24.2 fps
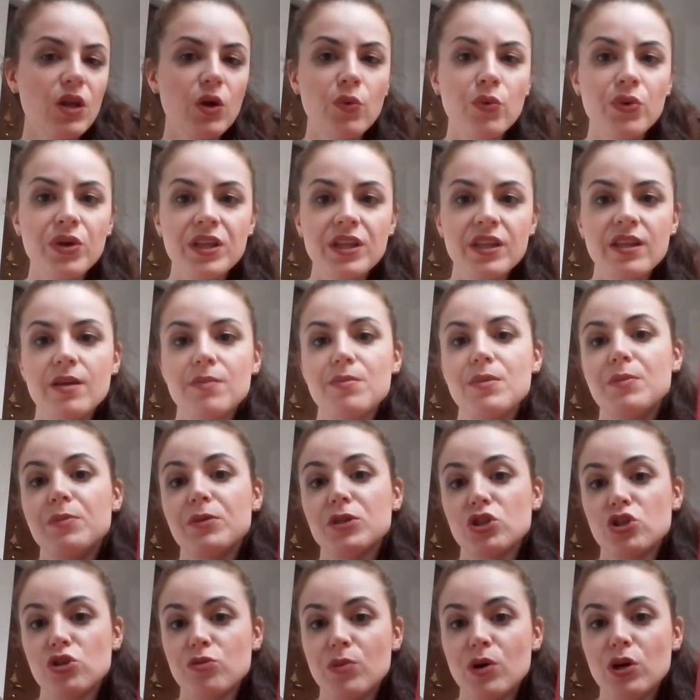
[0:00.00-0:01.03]
Quindi mi
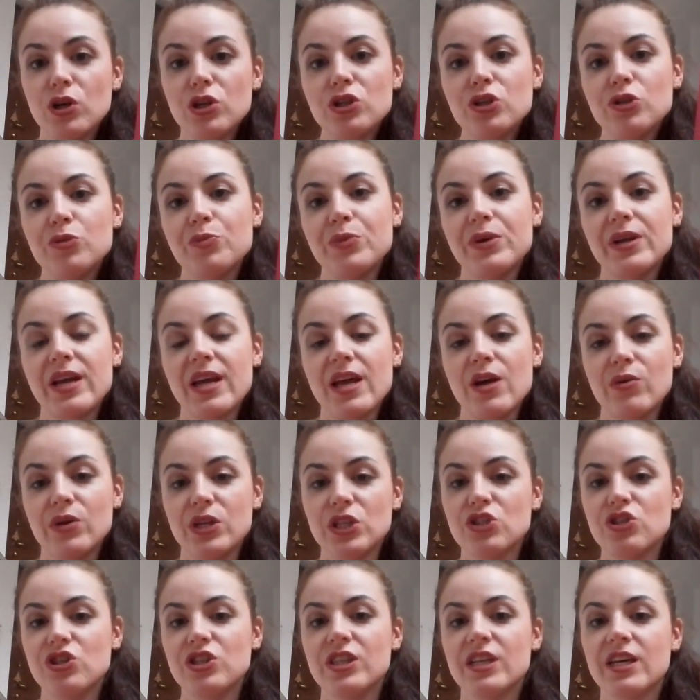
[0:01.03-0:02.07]
piace molto perché è
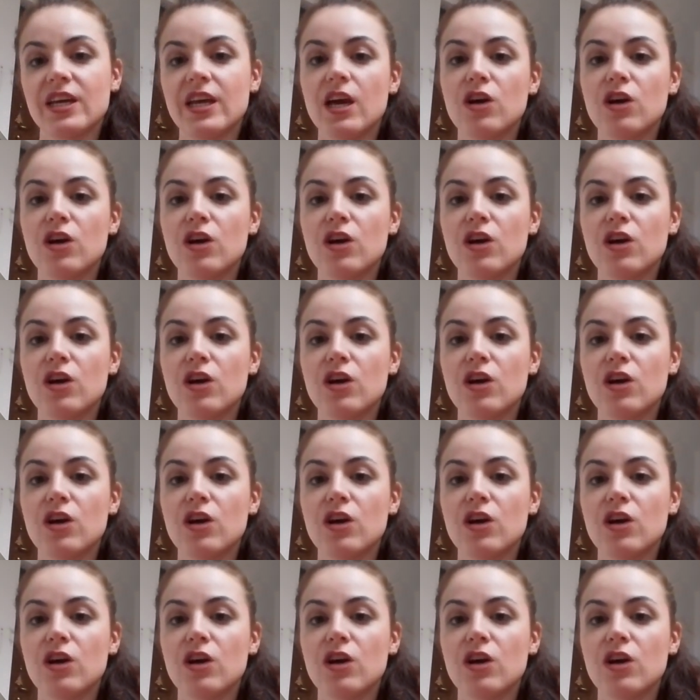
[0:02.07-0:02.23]
un'agenda